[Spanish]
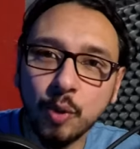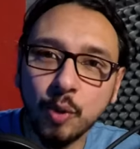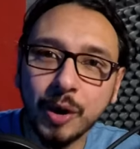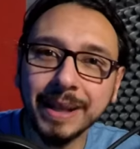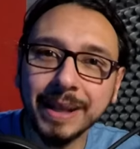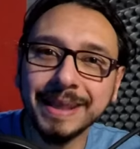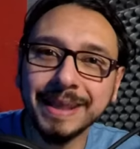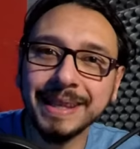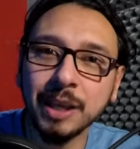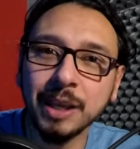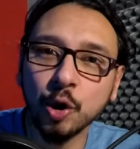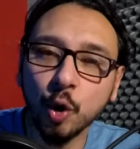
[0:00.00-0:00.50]

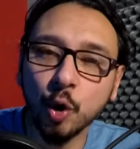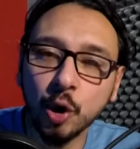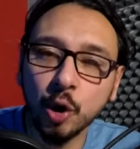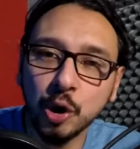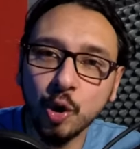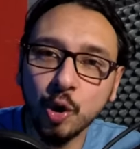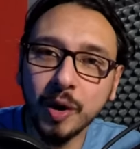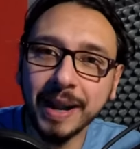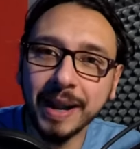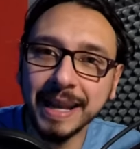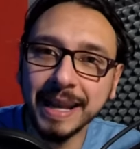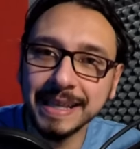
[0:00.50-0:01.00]

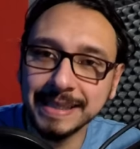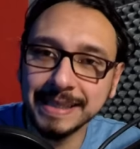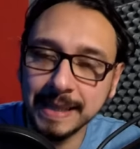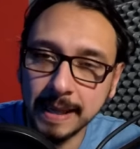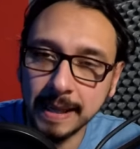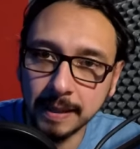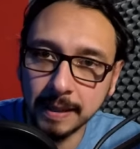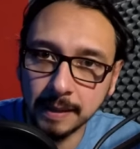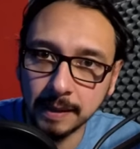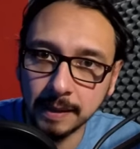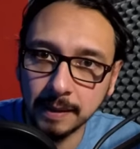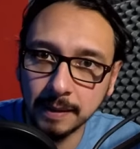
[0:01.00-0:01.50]
Artidorio
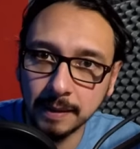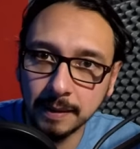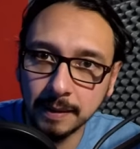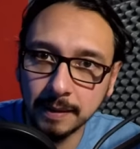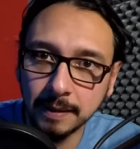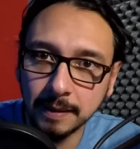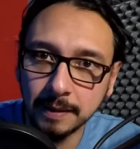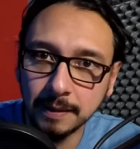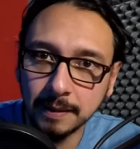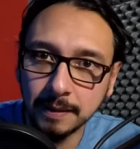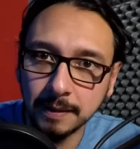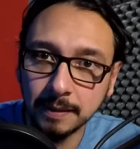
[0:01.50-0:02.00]
Creseri,
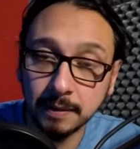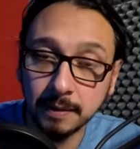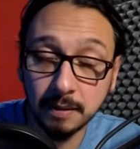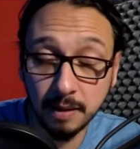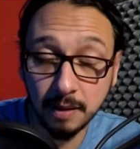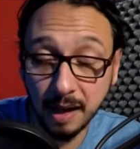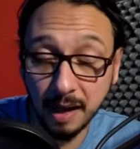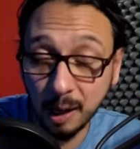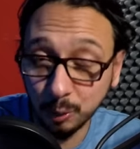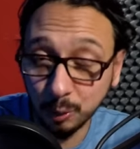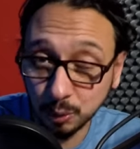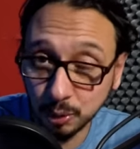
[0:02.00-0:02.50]

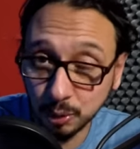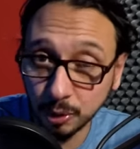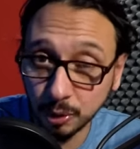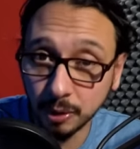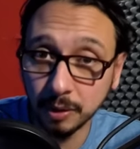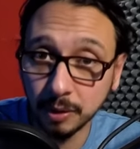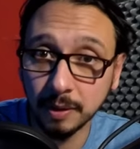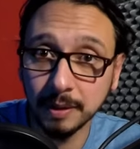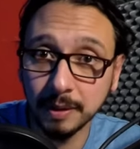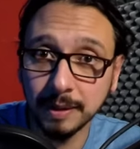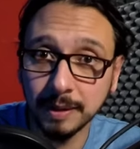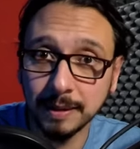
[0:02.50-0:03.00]
autor
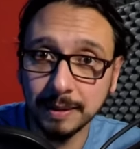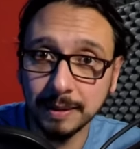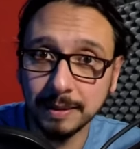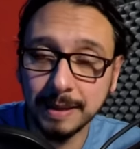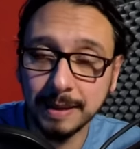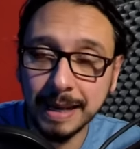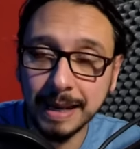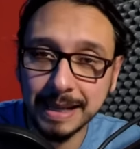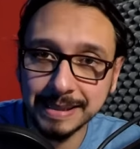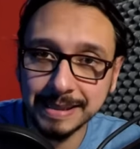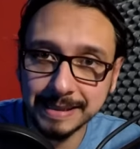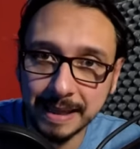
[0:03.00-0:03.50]
de
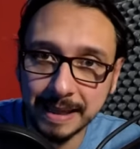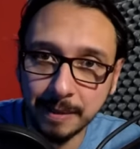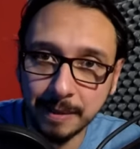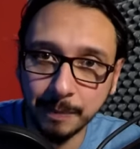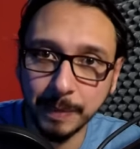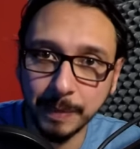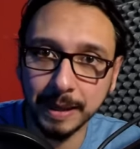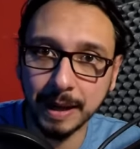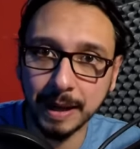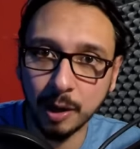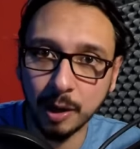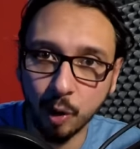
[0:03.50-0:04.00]
la
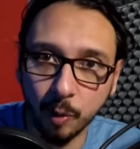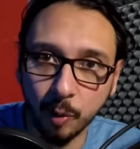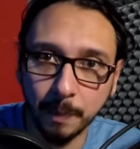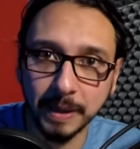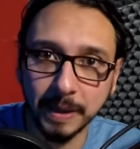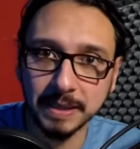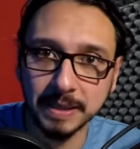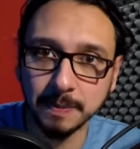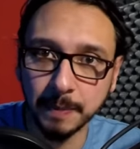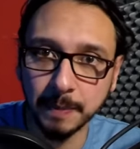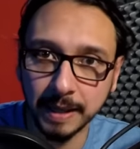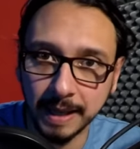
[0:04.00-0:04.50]
Zambala
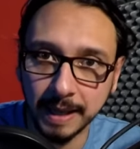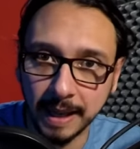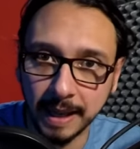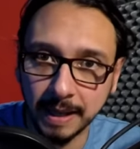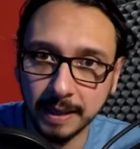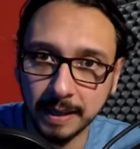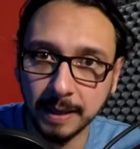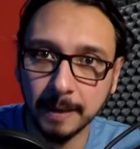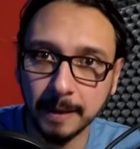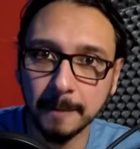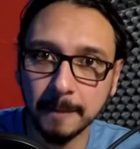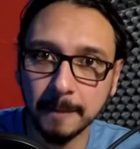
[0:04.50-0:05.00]
López Pereira.